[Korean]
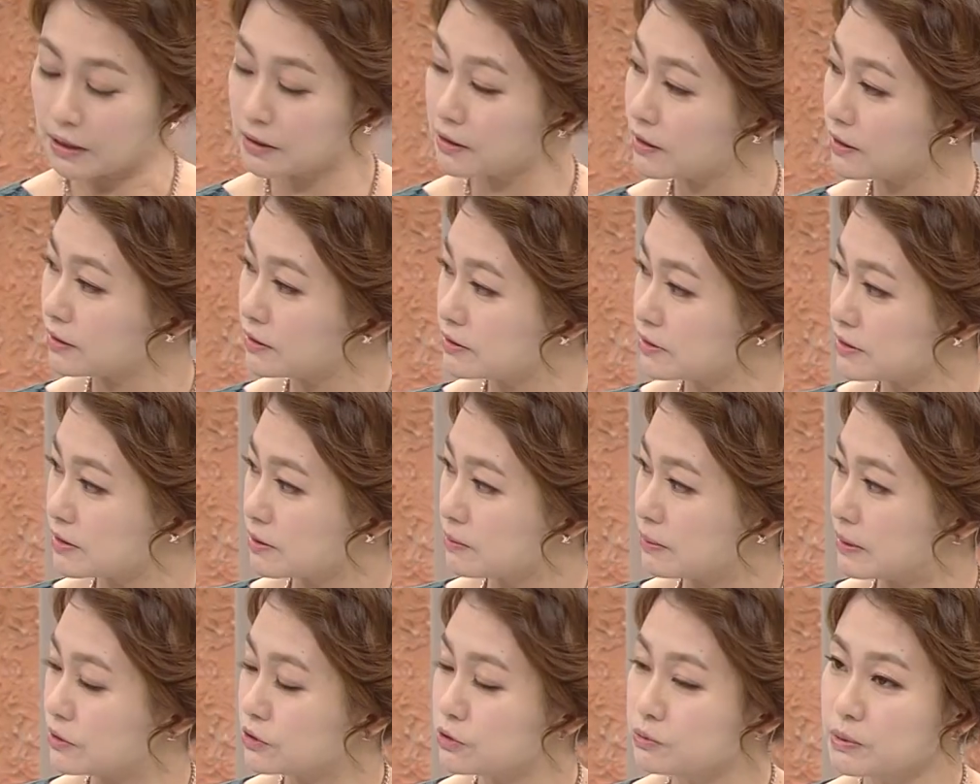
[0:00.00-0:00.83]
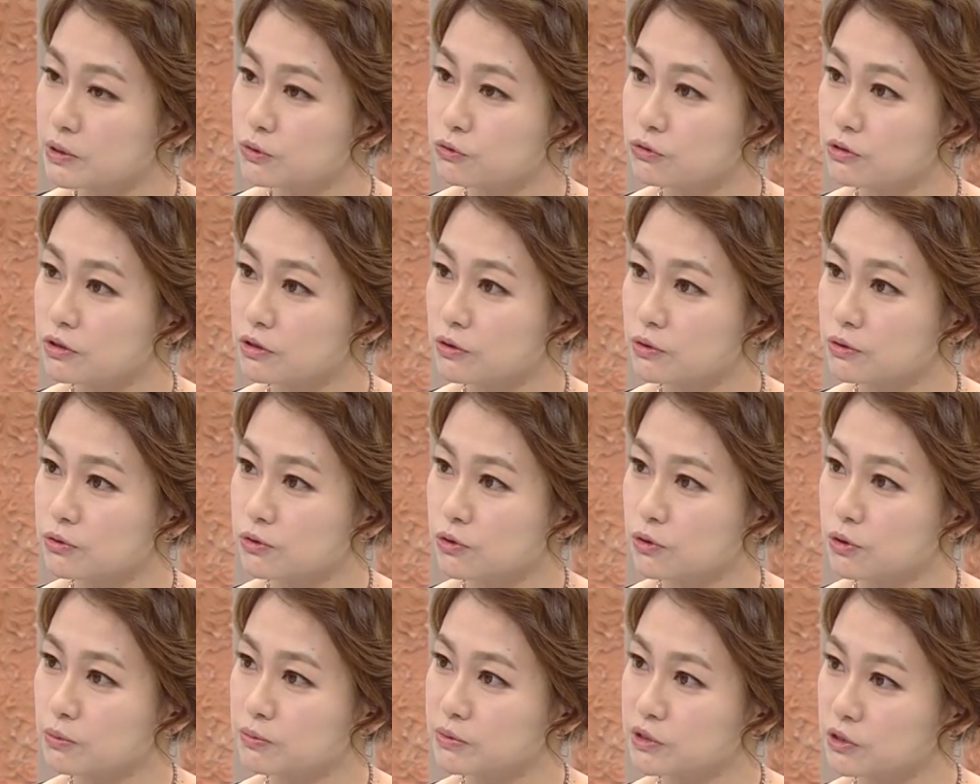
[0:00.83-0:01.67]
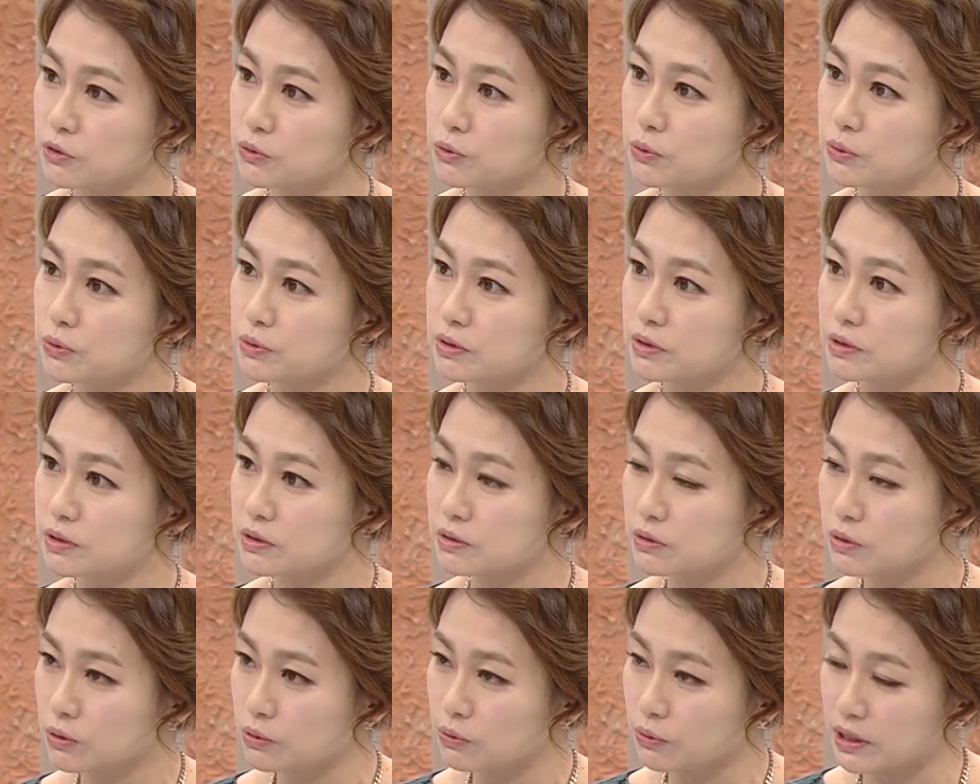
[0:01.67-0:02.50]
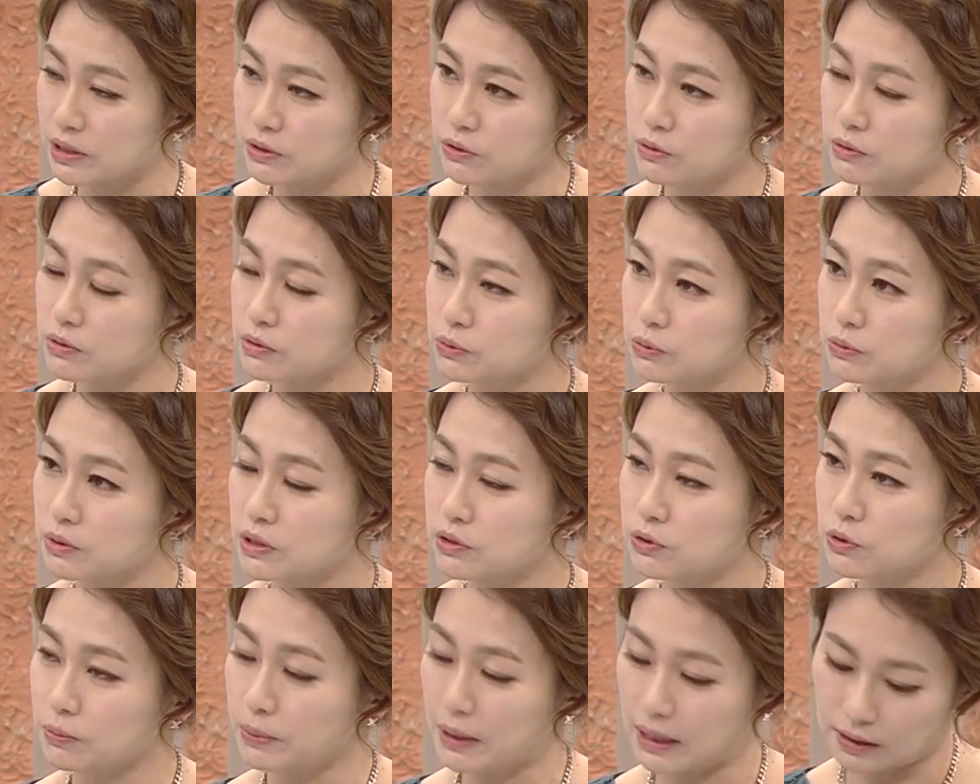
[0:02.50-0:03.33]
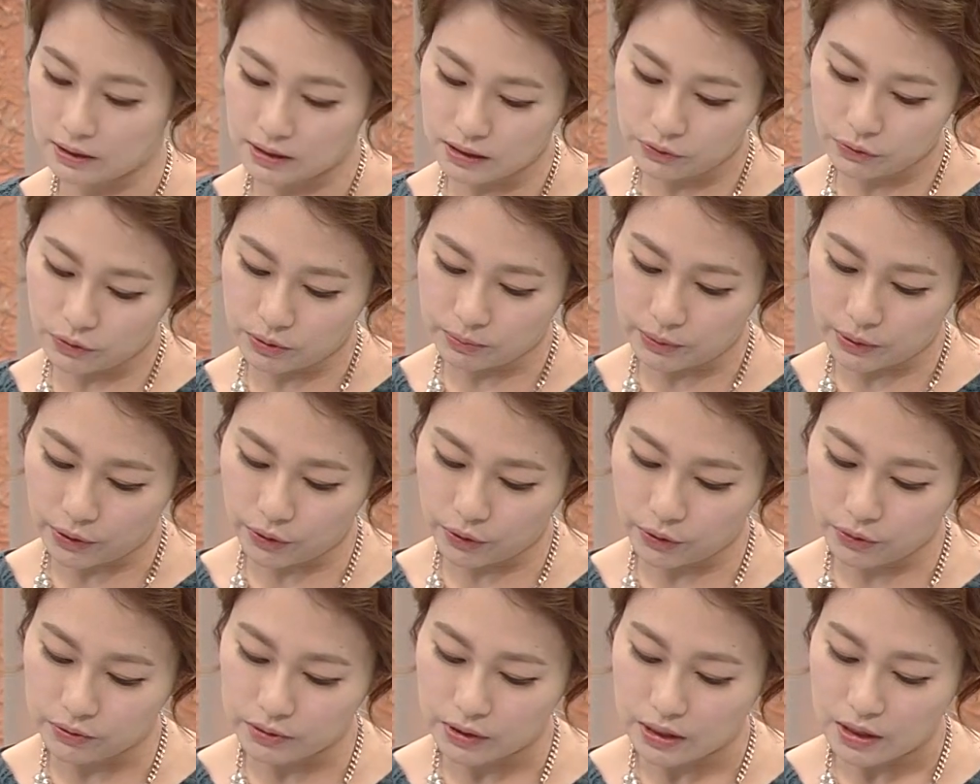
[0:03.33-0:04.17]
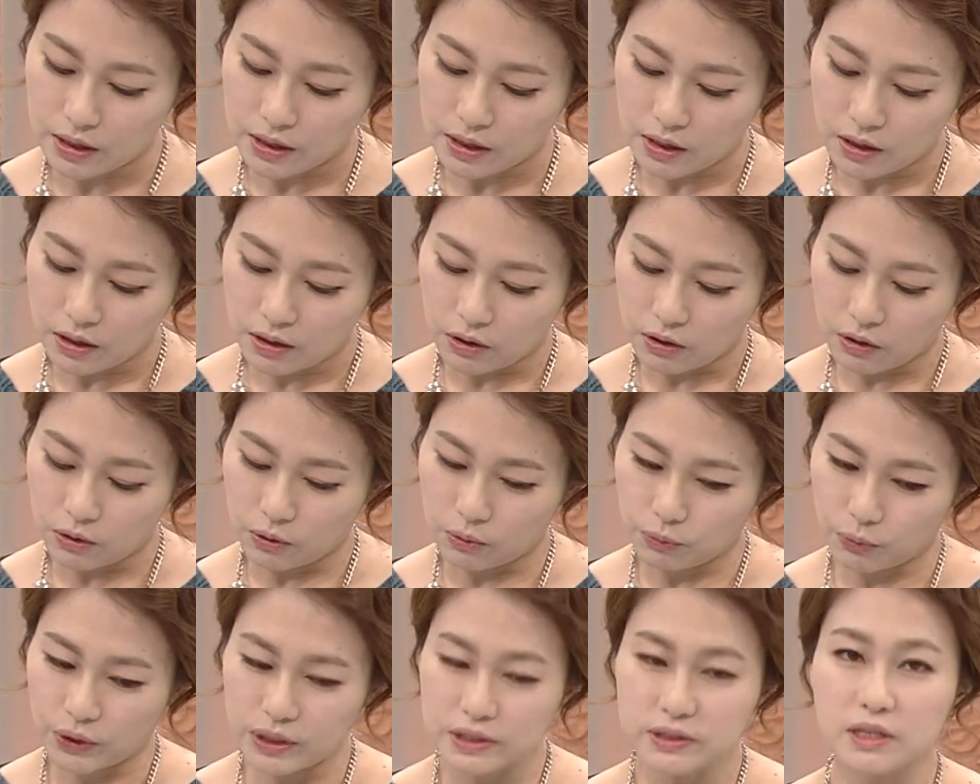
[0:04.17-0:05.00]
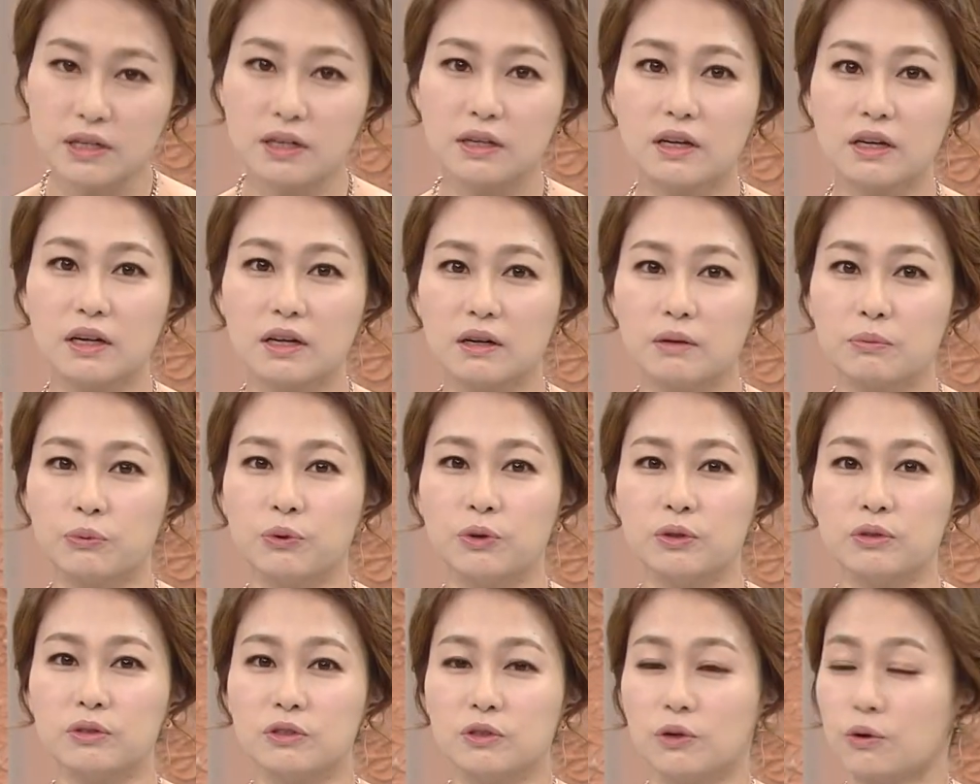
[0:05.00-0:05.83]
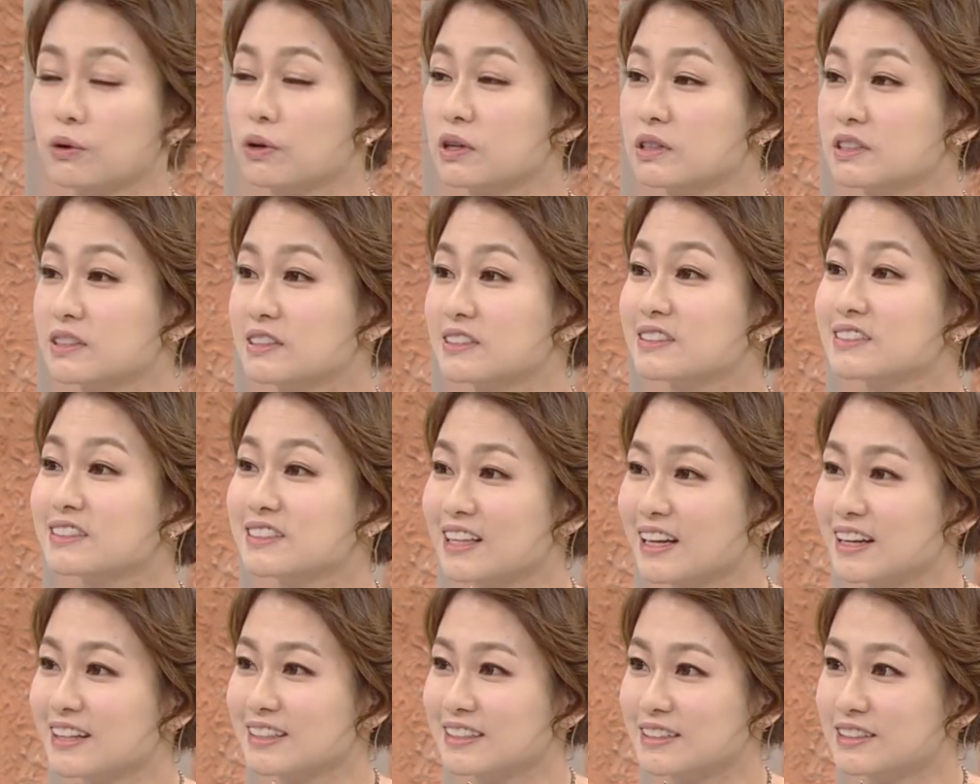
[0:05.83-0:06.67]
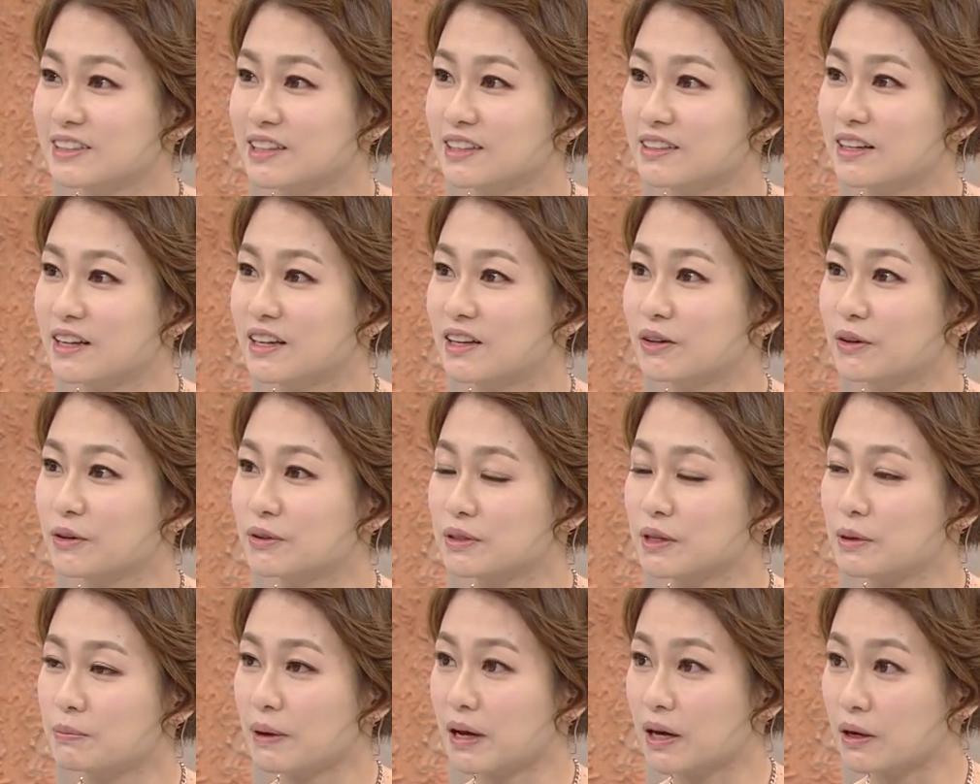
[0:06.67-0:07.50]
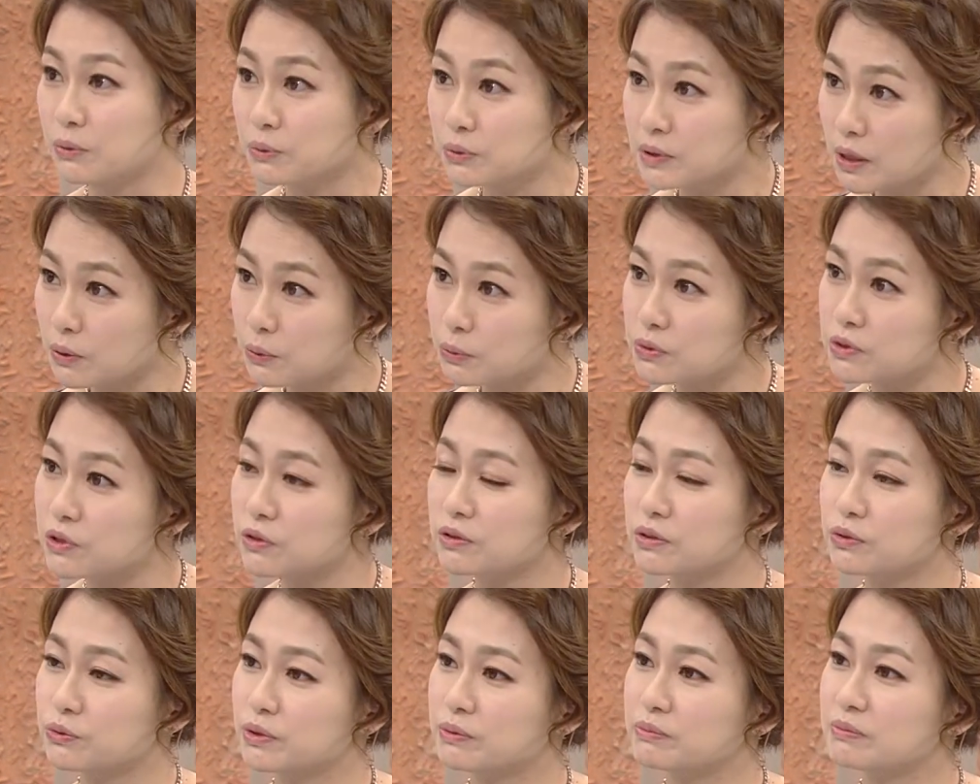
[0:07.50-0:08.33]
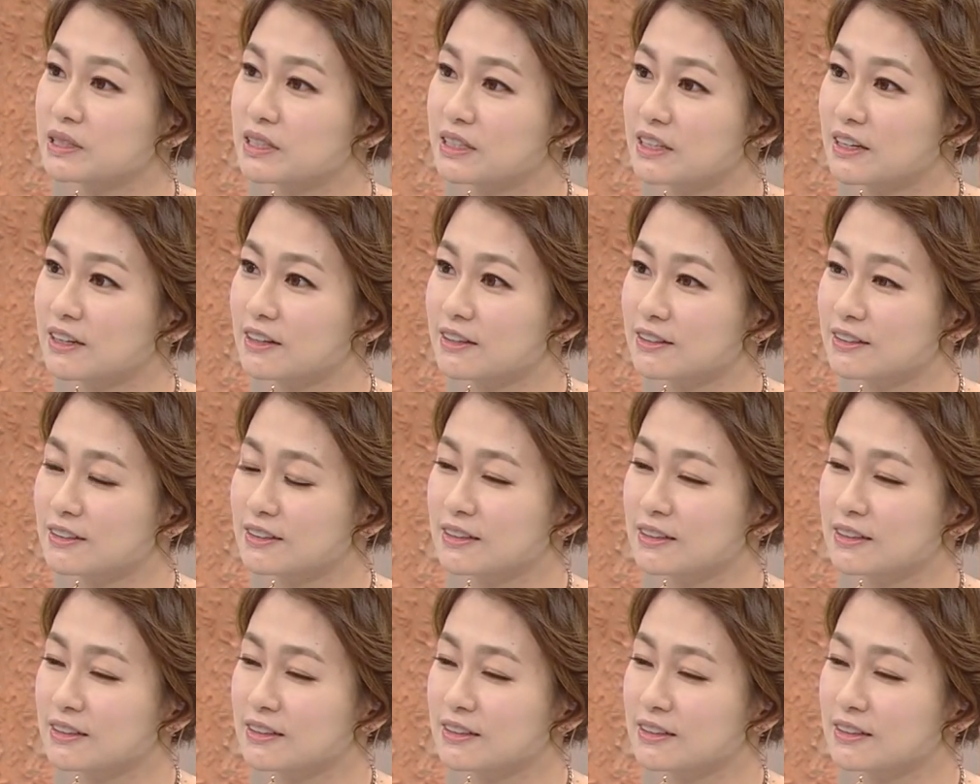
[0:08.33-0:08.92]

아까 이제 말씀해 주신 것처럼 치료를 그런 과정을 통해서 받게 되면 어, 뭐 환자가 보였던 여러 가지 증상이 있잖아요. 네. 그게 바로 다 호전이 됩니까?